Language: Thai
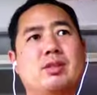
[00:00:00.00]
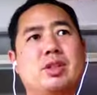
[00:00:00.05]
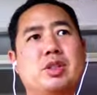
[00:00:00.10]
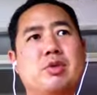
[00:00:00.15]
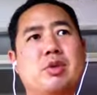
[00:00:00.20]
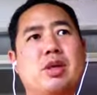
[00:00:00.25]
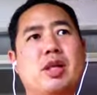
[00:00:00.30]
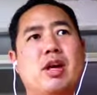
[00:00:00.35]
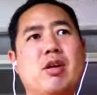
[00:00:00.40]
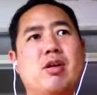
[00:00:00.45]
ชี
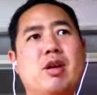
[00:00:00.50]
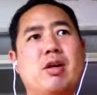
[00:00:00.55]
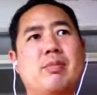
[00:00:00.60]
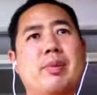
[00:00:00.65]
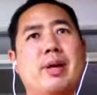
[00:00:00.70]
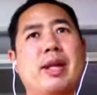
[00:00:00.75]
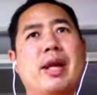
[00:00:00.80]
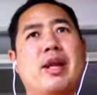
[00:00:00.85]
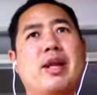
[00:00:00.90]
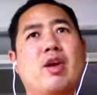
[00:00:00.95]
วิตเราก็
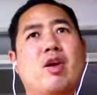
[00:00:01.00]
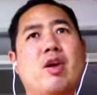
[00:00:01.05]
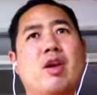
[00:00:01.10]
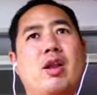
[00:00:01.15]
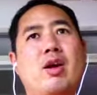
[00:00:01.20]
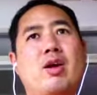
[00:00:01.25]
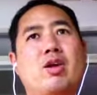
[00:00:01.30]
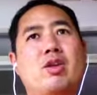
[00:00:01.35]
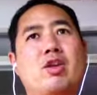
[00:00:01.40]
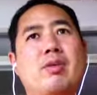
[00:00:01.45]
ไม่แน่นอน
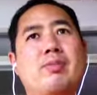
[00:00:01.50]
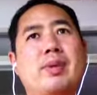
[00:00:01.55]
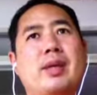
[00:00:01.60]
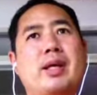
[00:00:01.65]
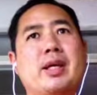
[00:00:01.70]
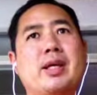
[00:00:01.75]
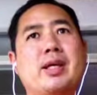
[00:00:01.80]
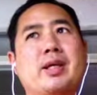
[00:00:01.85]
เราก็ต้องไป